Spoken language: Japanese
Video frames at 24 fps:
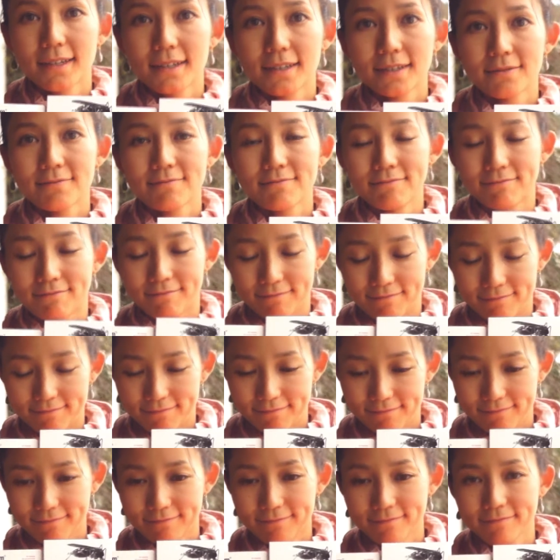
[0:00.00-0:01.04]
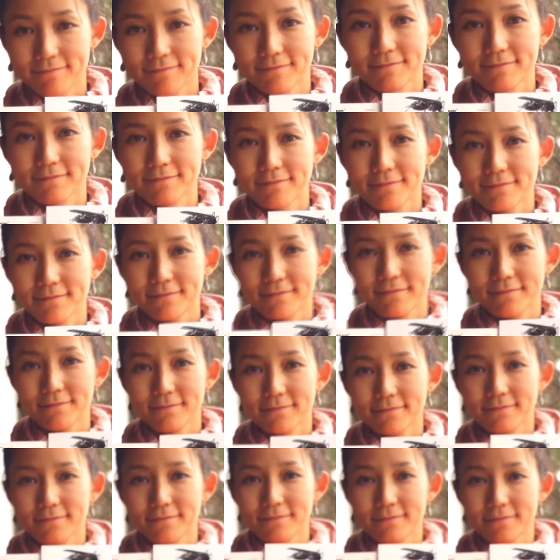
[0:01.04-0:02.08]
す、うん、現地にしては高いけ
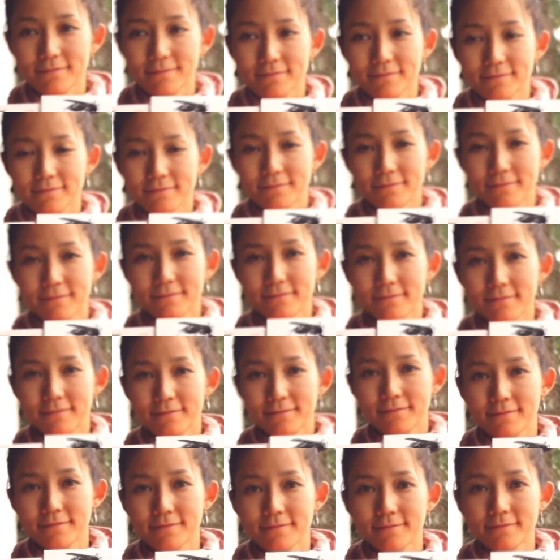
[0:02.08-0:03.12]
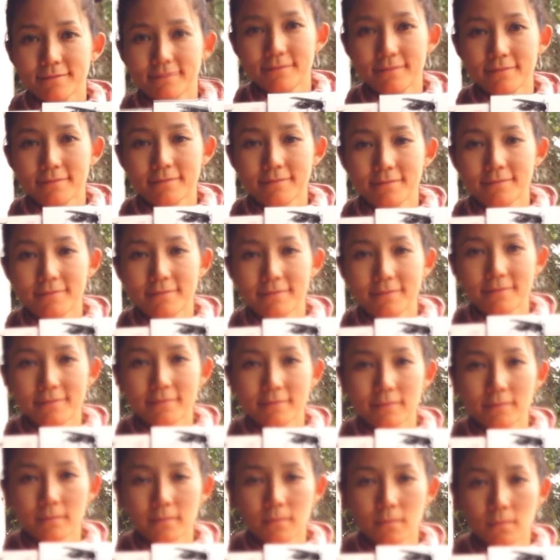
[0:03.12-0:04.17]
どこれは
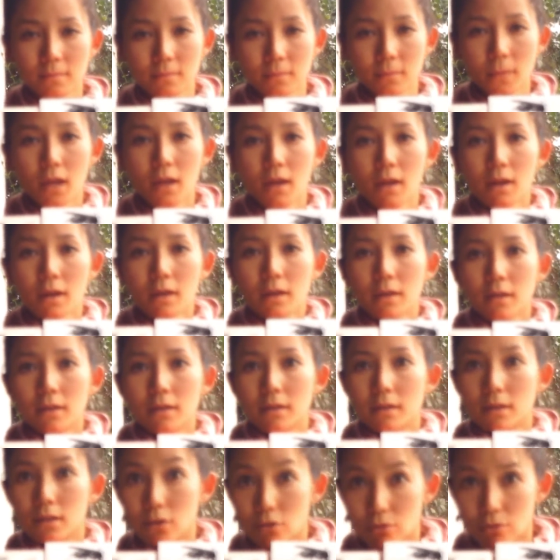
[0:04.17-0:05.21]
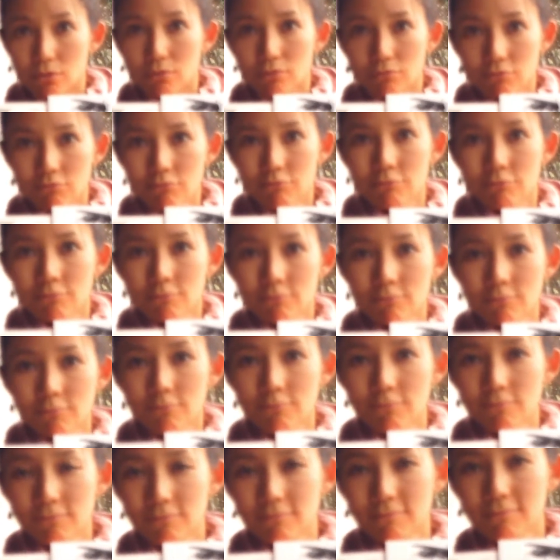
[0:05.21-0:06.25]
重要な若い
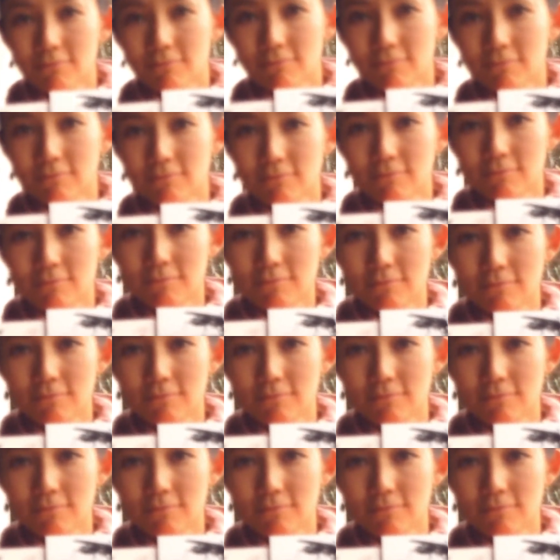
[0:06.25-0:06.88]
女の子